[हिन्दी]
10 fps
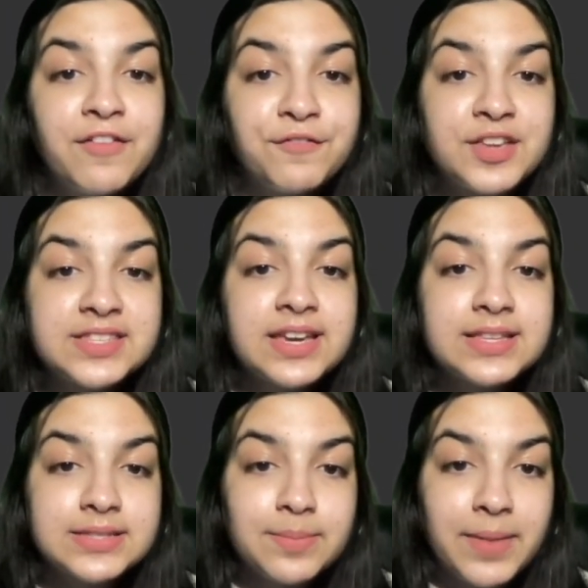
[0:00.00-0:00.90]

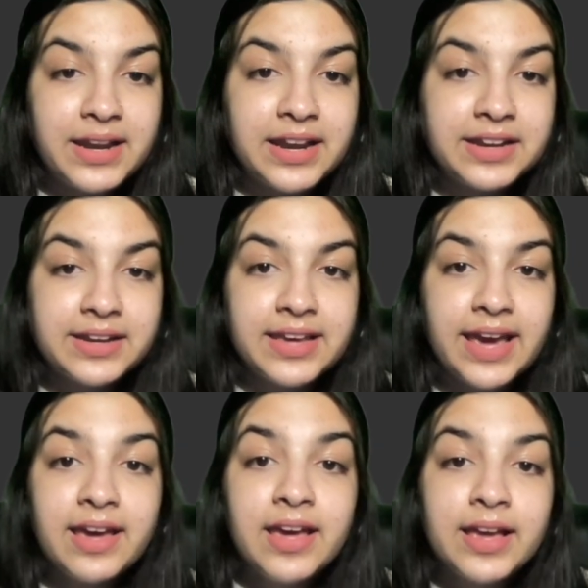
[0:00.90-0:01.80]
फिजिक्स मैंडेटरी
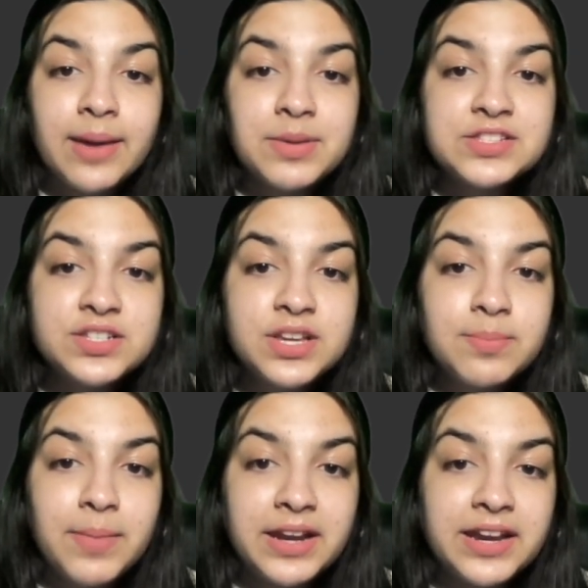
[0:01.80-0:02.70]
है केमिस्ट्री
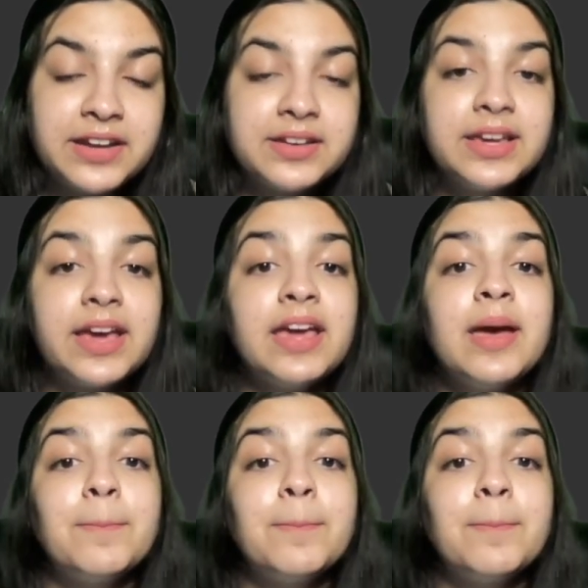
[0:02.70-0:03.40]
मैंडेटरी है